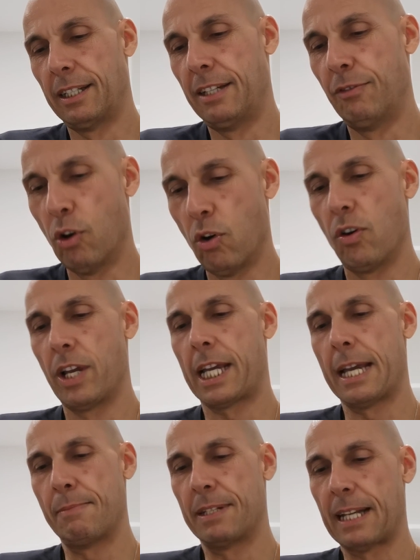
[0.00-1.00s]
di voi
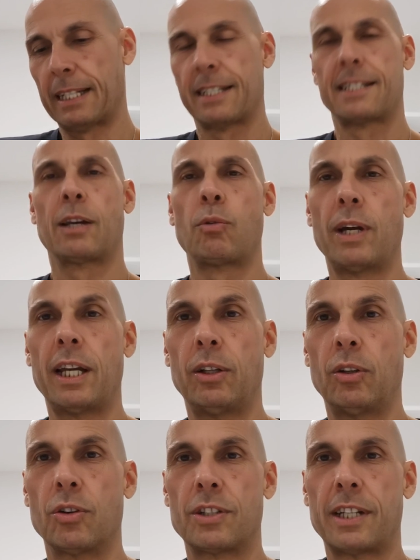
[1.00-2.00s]
che mi state
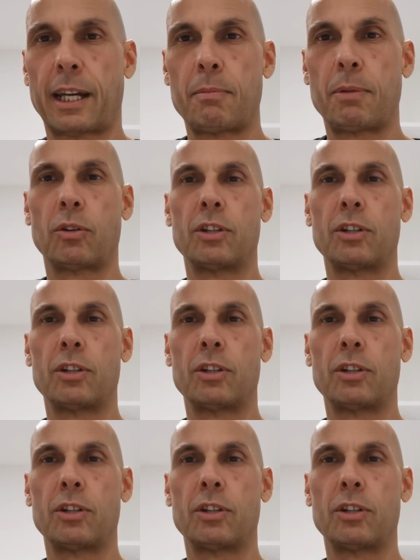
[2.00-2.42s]
seguendo sarebbero